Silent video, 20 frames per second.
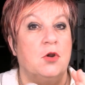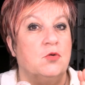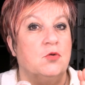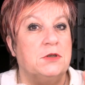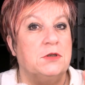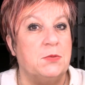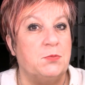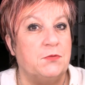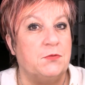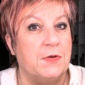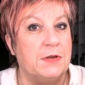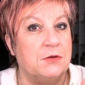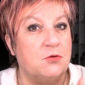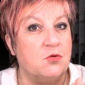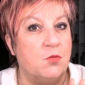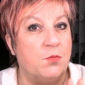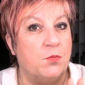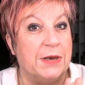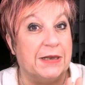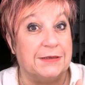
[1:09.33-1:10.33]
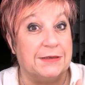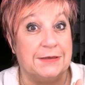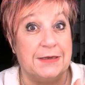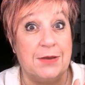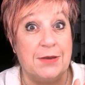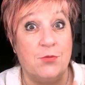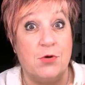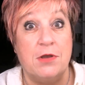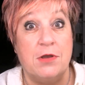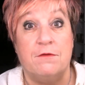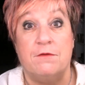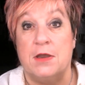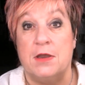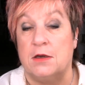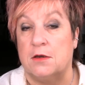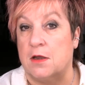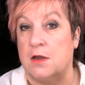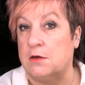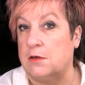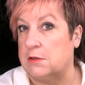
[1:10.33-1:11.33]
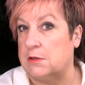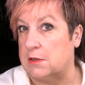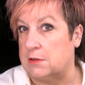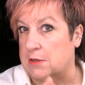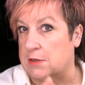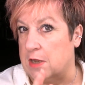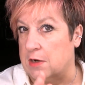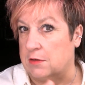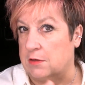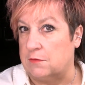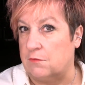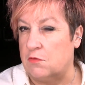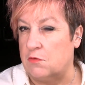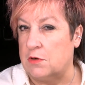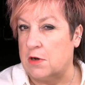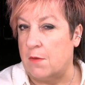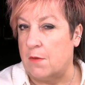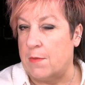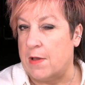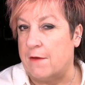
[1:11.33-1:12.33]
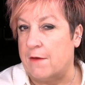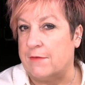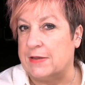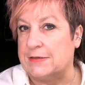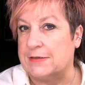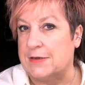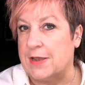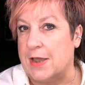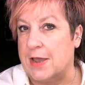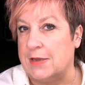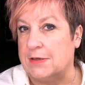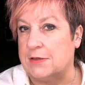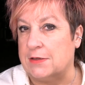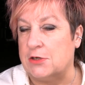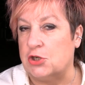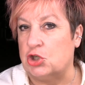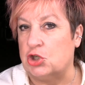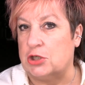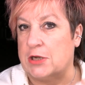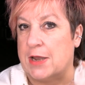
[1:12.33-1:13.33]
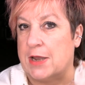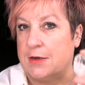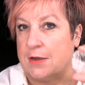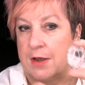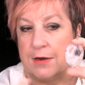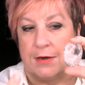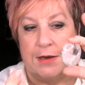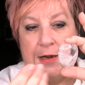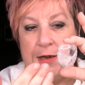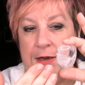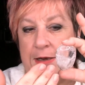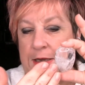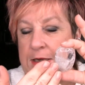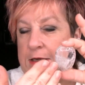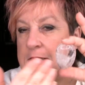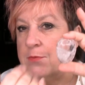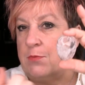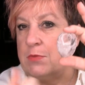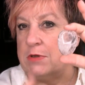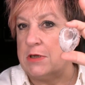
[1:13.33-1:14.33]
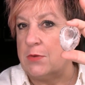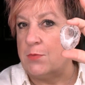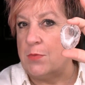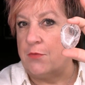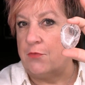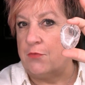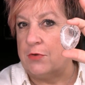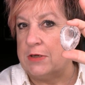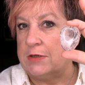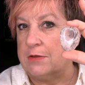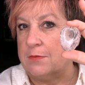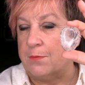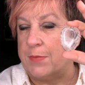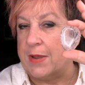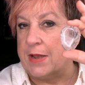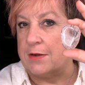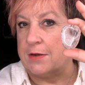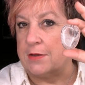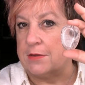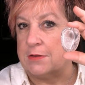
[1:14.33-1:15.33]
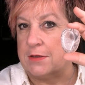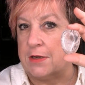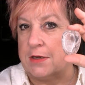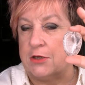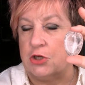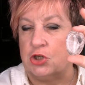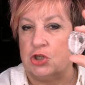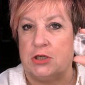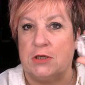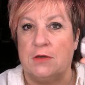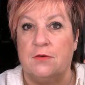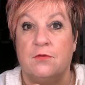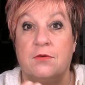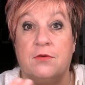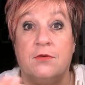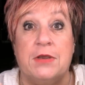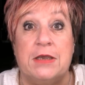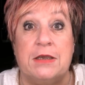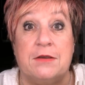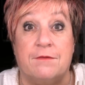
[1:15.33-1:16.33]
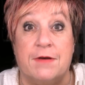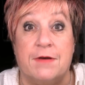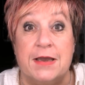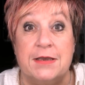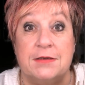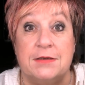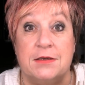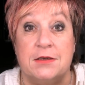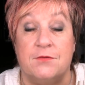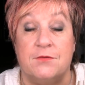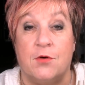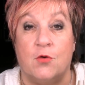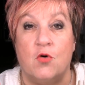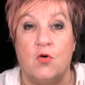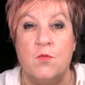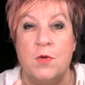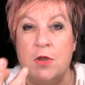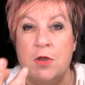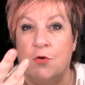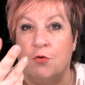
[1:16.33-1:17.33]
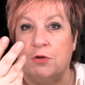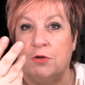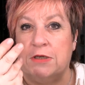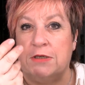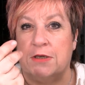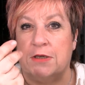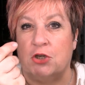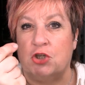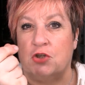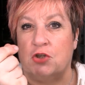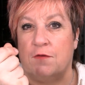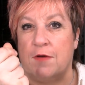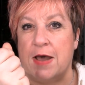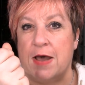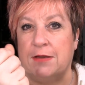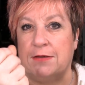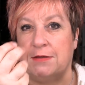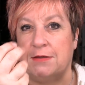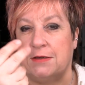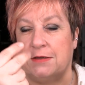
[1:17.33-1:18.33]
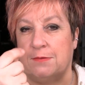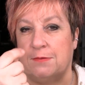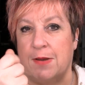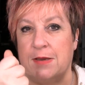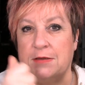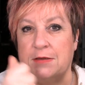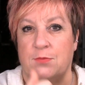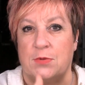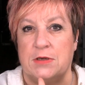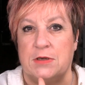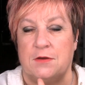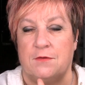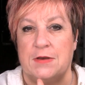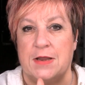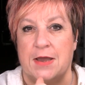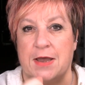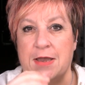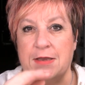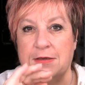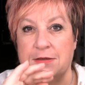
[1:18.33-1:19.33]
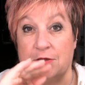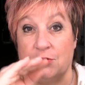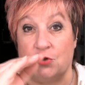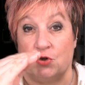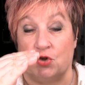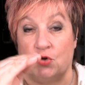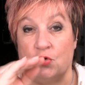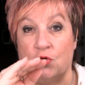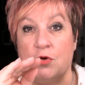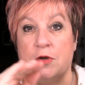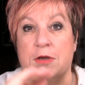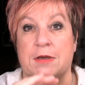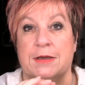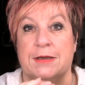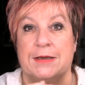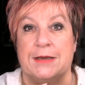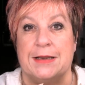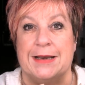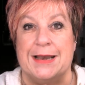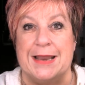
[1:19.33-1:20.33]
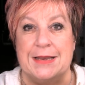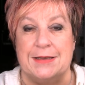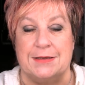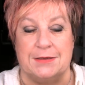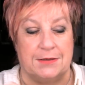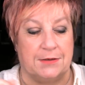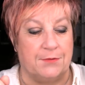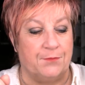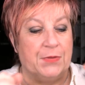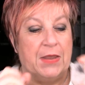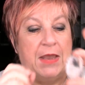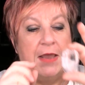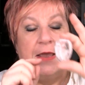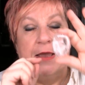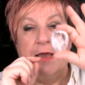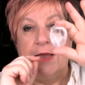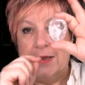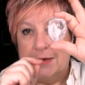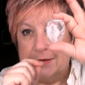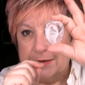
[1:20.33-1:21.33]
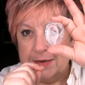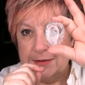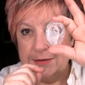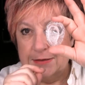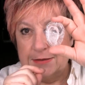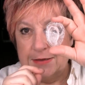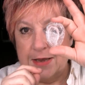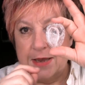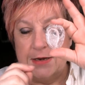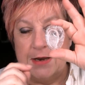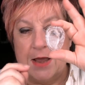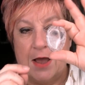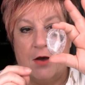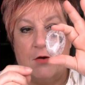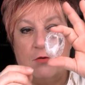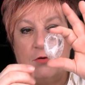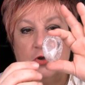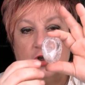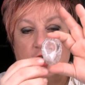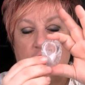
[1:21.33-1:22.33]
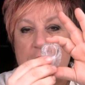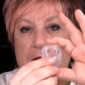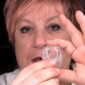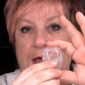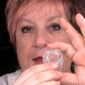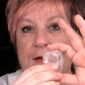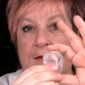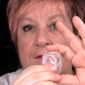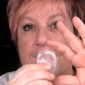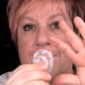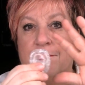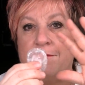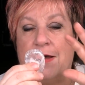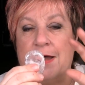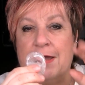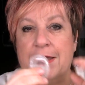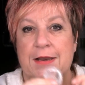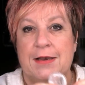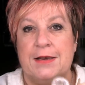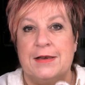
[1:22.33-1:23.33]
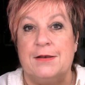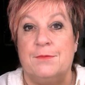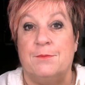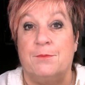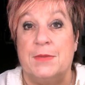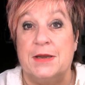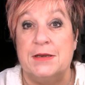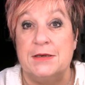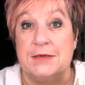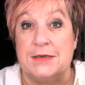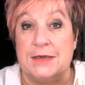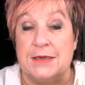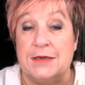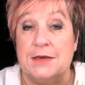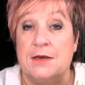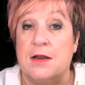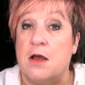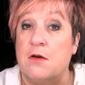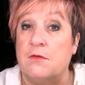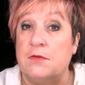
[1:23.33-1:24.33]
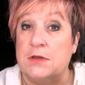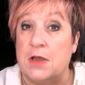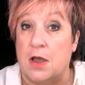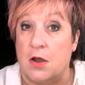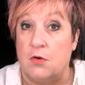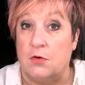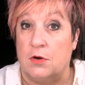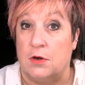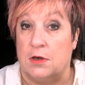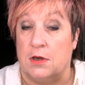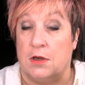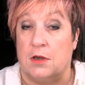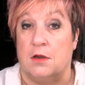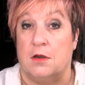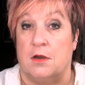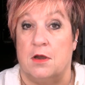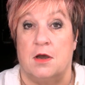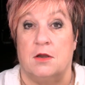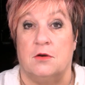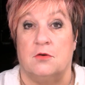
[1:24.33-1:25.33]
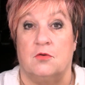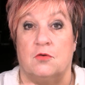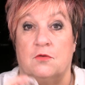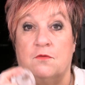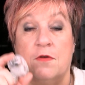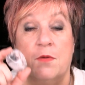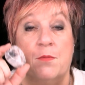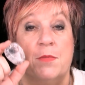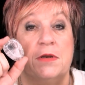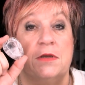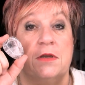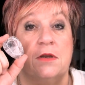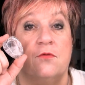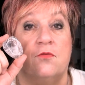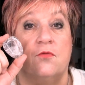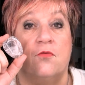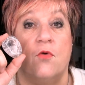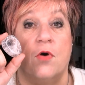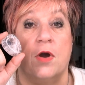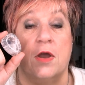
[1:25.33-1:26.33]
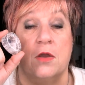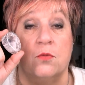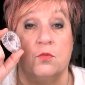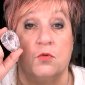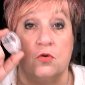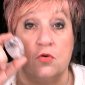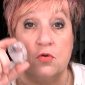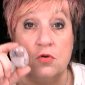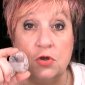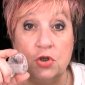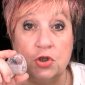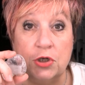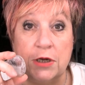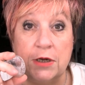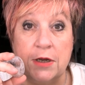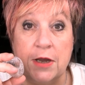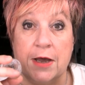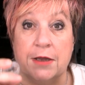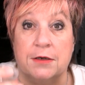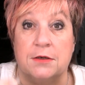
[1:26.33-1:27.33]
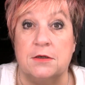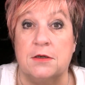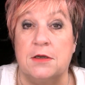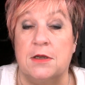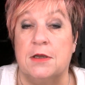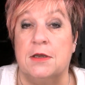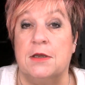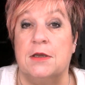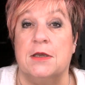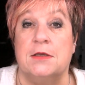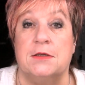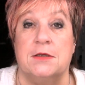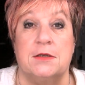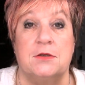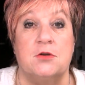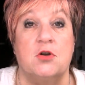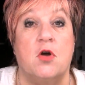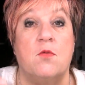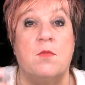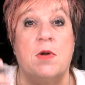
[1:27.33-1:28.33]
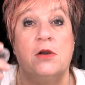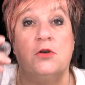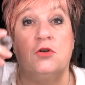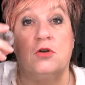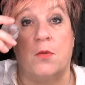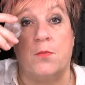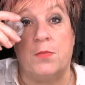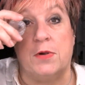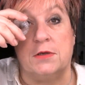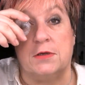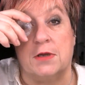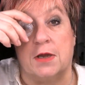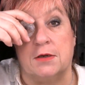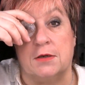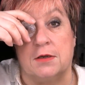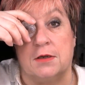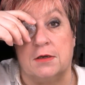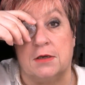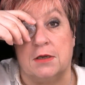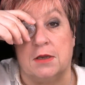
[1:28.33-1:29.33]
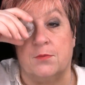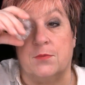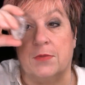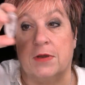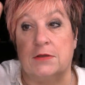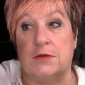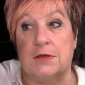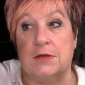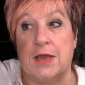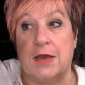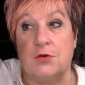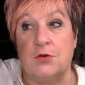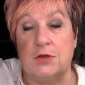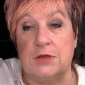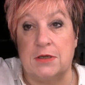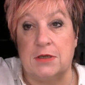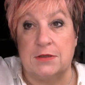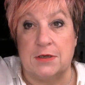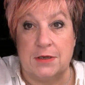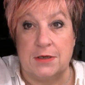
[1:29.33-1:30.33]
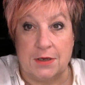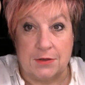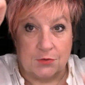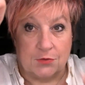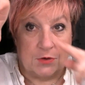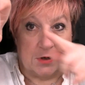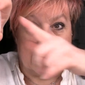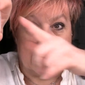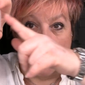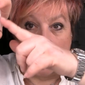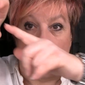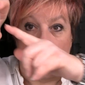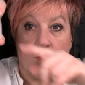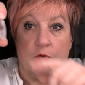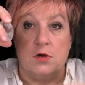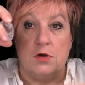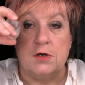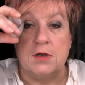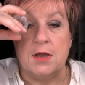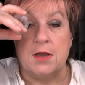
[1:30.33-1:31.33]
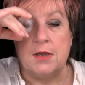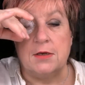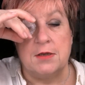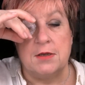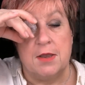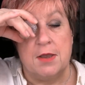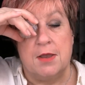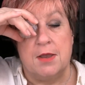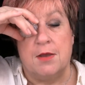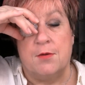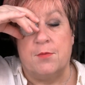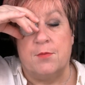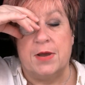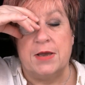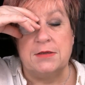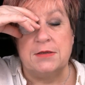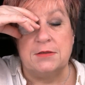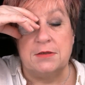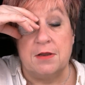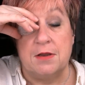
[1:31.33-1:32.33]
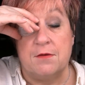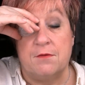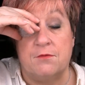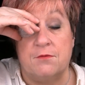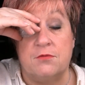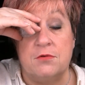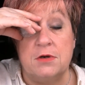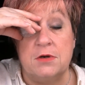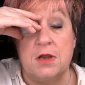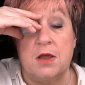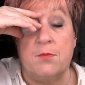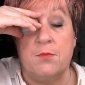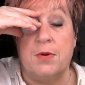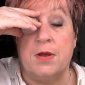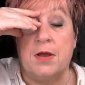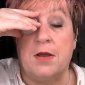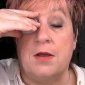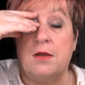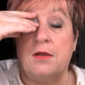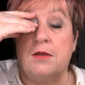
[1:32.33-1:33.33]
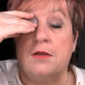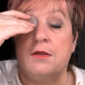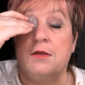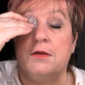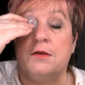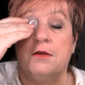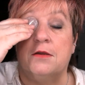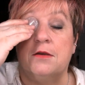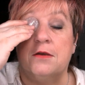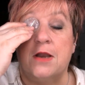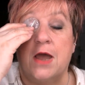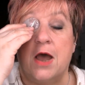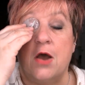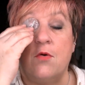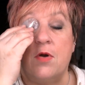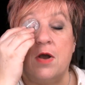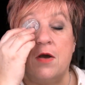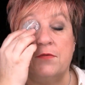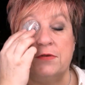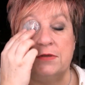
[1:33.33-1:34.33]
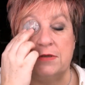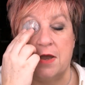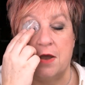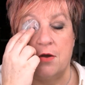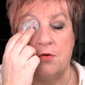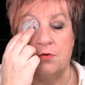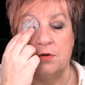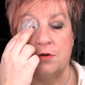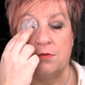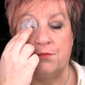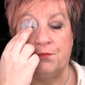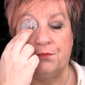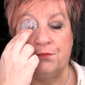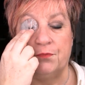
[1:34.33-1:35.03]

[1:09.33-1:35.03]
Und selbst wenn es nur Placebo-Effekt hat, ist das alles wunderbar, was der einzelne Stein kann. Ich habe mich immer für diesen Bergkristall entschieden. Ich weiß nicht warum. Und dieser schwarze, jetzt weiß ich aber nicht, wie der heißt, der so schön glänzt. Das ist ein Augenstein, weil man den aufs Auge legen kann. Und wenn man den vorher im Kühlschrank hatte, ist das nochmal doppelt angenehm. Also dadurch, dass er hier so eine kleine Mulde hat, passt er wunderbar genau aufs Auge.